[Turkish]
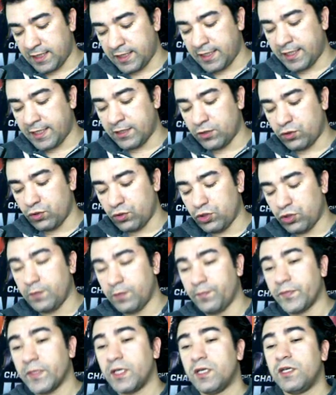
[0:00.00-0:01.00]
Yani şöyle
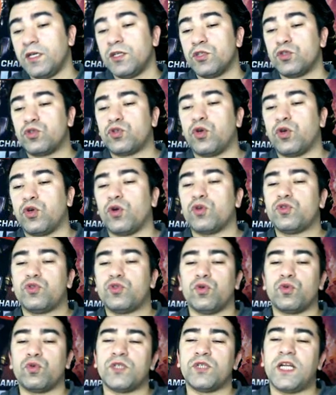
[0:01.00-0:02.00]
söyleyeyim. Çok
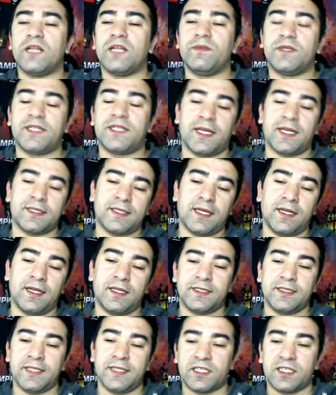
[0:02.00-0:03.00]
çok güzel bir karakterle
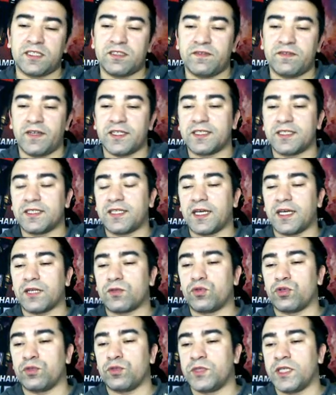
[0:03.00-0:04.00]
sinerjisi var.
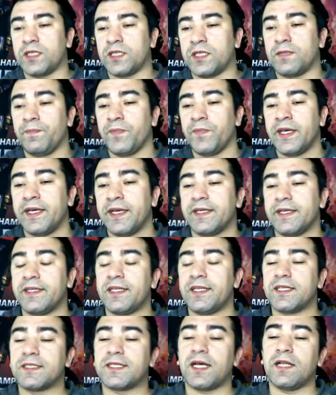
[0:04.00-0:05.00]
Stark Örümcek.
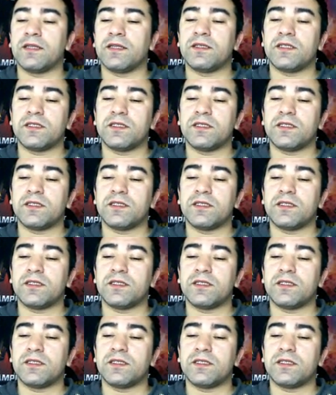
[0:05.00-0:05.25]
Yine saldırı